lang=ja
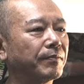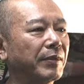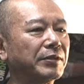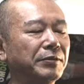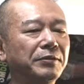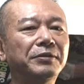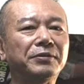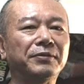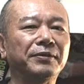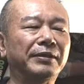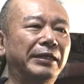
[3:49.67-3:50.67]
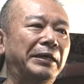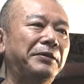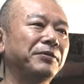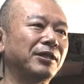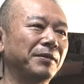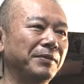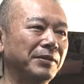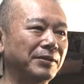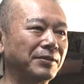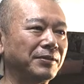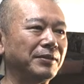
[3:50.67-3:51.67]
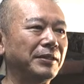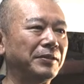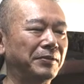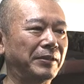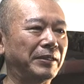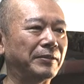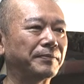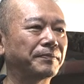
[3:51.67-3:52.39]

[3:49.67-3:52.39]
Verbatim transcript: まずルールというのは誰のために作っているのか、